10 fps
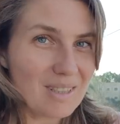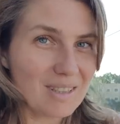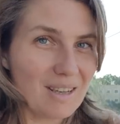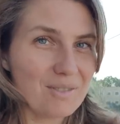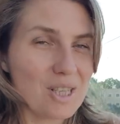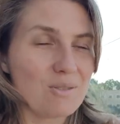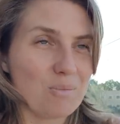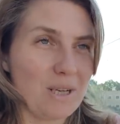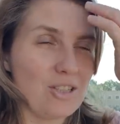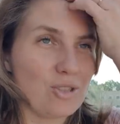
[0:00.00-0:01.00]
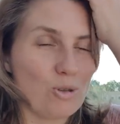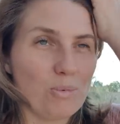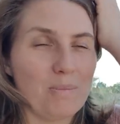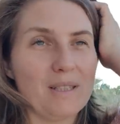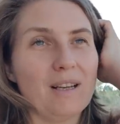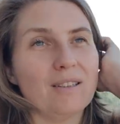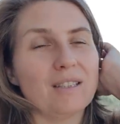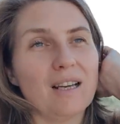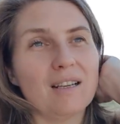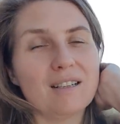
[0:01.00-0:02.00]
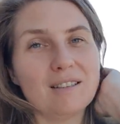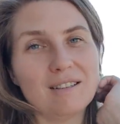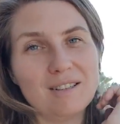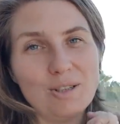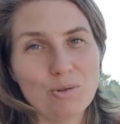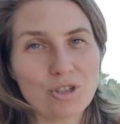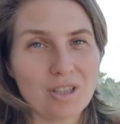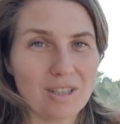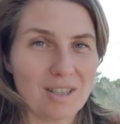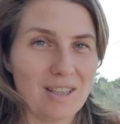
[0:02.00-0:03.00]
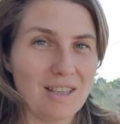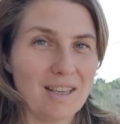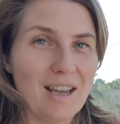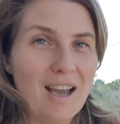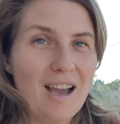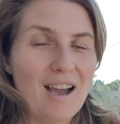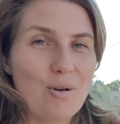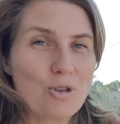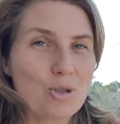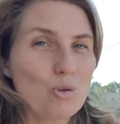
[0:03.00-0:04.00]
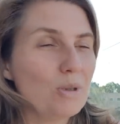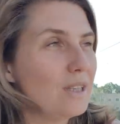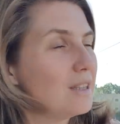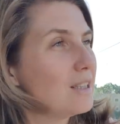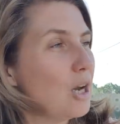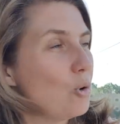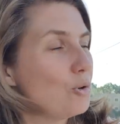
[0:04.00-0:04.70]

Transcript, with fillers: да, в детстве периодически он попадал на рынок к дедушке, и очень умилительно, как